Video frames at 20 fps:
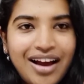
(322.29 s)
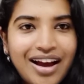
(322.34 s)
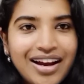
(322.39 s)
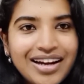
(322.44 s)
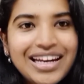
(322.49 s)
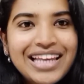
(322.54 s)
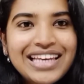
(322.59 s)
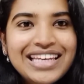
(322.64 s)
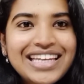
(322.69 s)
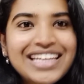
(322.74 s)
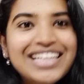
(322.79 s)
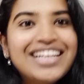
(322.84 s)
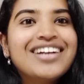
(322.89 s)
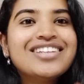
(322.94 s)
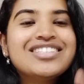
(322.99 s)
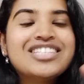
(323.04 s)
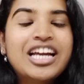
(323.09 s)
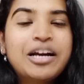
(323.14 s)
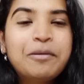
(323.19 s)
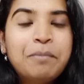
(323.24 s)
அன்னைக்கு
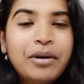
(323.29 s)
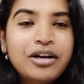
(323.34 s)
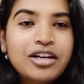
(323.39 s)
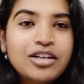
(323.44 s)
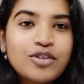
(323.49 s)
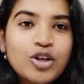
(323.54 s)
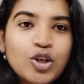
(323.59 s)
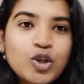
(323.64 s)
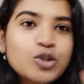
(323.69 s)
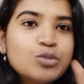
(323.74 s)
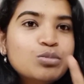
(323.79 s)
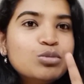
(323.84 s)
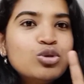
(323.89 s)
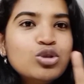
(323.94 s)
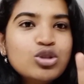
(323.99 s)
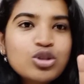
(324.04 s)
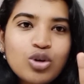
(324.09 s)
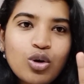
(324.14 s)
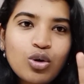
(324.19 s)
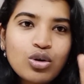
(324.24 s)
நான் செக் பண்ண வரைக்கும் மூணு